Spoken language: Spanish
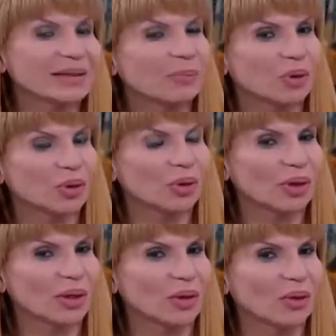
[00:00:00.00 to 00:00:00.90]
es de Puerto
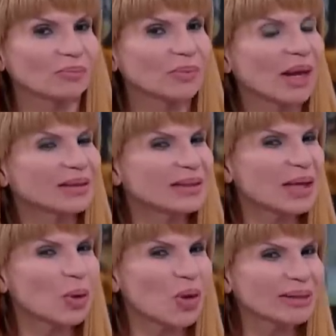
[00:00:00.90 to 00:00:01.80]
Rico.
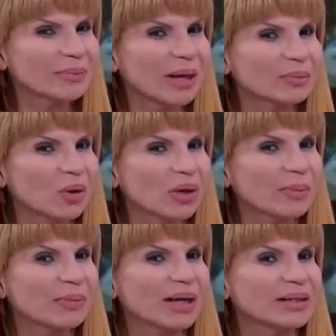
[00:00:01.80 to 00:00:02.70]
Si no es Bad
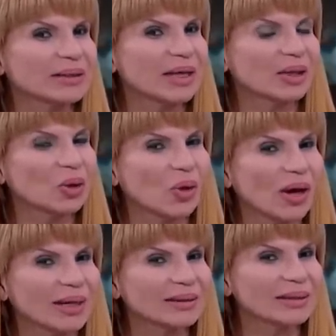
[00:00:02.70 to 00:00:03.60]
Bunny, viene siendo
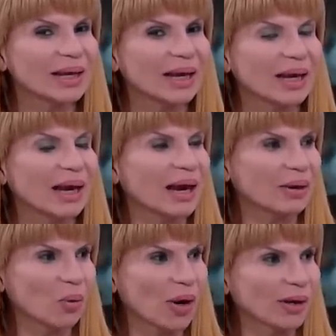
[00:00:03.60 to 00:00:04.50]
este
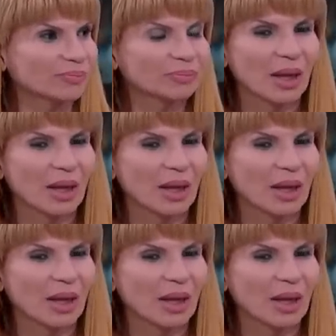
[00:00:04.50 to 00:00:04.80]
Anuel.